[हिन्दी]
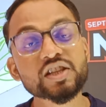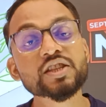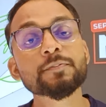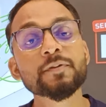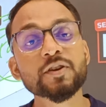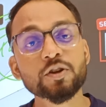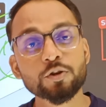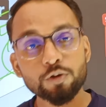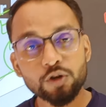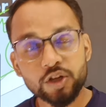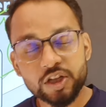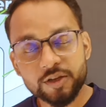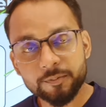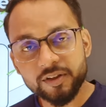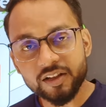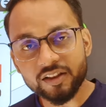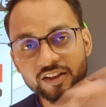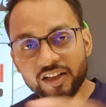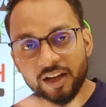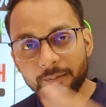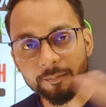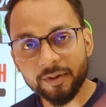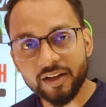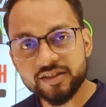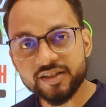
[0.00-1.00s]
इसमें रोज
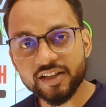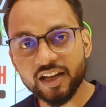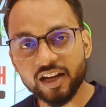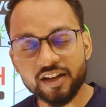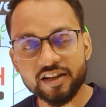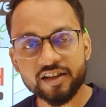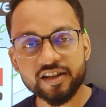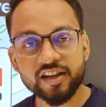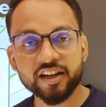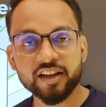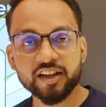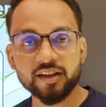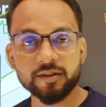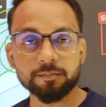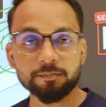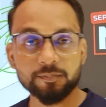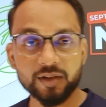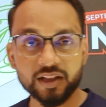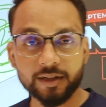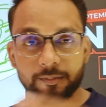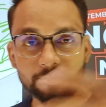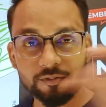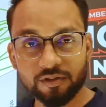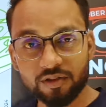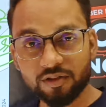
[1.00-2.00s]
मिलता है मैं चैलेंज लेके
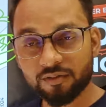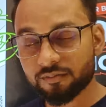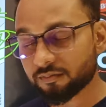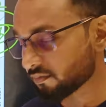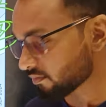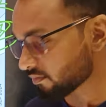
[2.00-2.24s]
मतलब